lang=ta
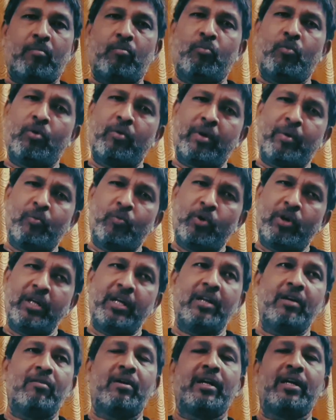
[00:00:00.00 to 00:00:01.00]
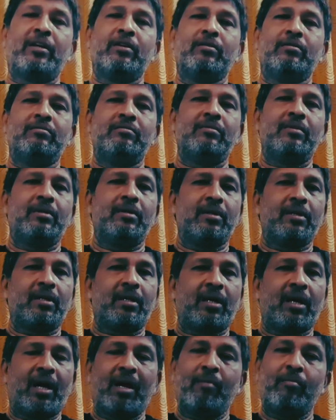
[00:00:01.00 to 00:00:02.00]
மூவி முடிகிற வரைக்கும்
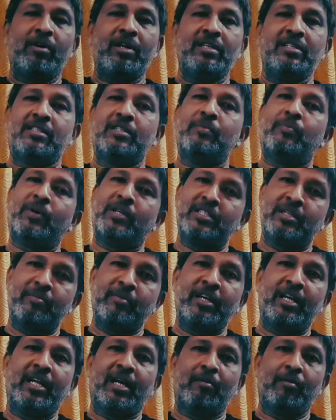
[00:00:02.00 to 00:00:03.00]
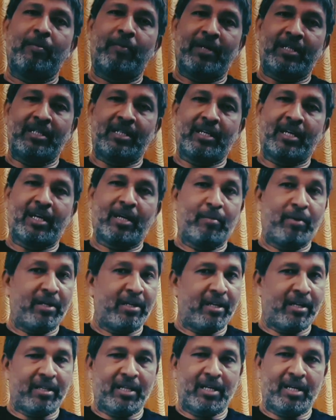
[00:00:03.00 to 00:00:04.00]
காமெடிஸ்க்கு பஞ்சமே இல்லாமல் பார்த்துருக்காரு
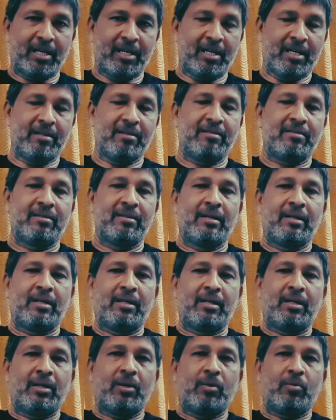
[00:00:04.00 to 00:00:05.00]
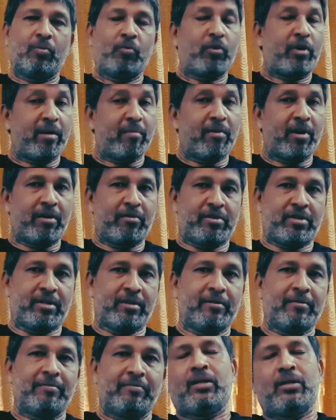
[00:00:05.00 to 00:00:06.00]
அப்படிங்கிறதான் முக்கியமான
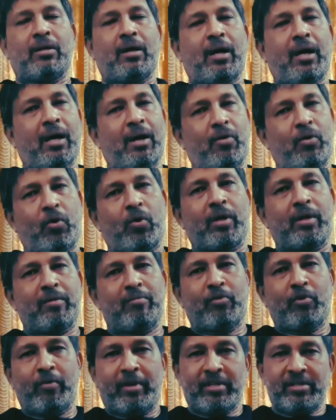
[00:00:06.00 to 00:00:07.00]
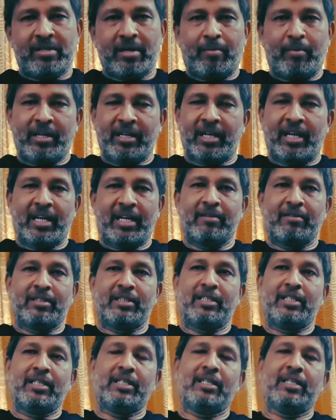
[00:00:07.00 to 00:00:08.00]
விஷயம் அவரோட மூவிஸ் அப்படின்னாலே
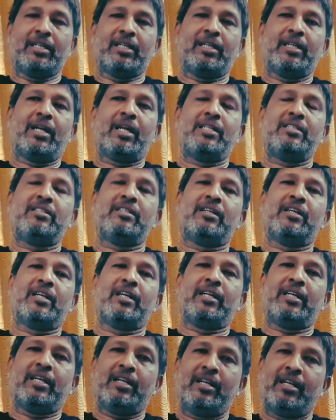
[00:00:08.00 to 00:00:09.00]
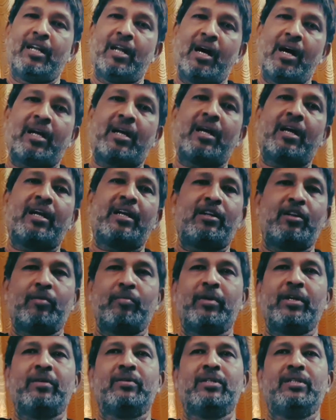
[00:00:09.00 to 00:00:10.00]
வந்து நடிச்சிருக்கிற எல்லா
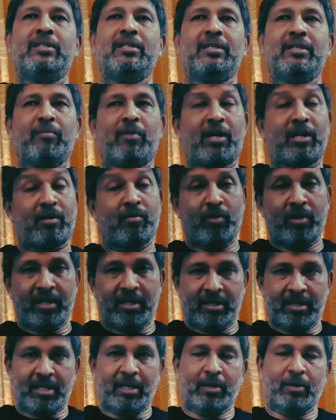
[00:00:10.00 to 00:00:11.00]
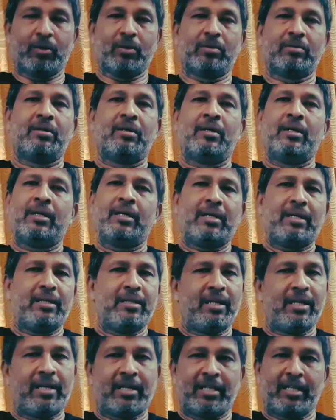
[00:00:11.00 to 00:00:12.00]
கேரக்டருமே வந்து மறக்க முடியாததாக இருக்கும்
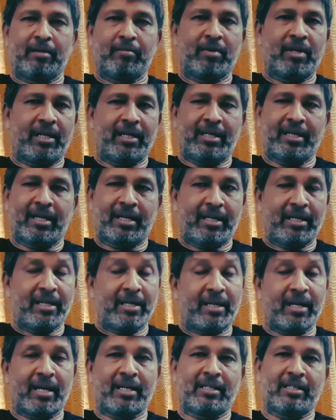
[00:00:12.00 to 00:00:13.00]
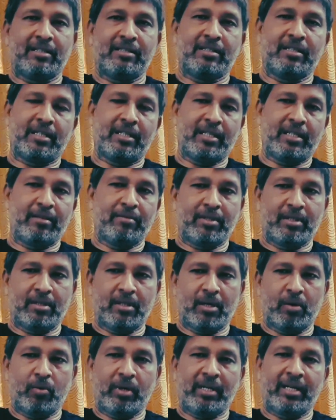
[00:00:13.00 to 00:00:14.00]
இதுலேயும் அதே மாதிரி நிறைய கேரக்டர்ஸ் இருக்குது ஈவன்
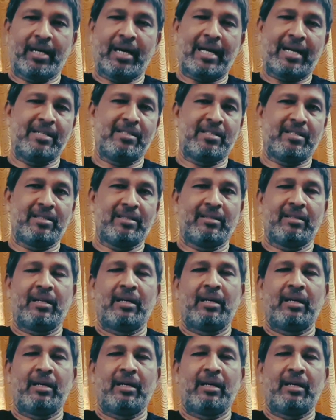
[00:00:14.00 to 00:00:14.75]
உடி ஹேரல்சன்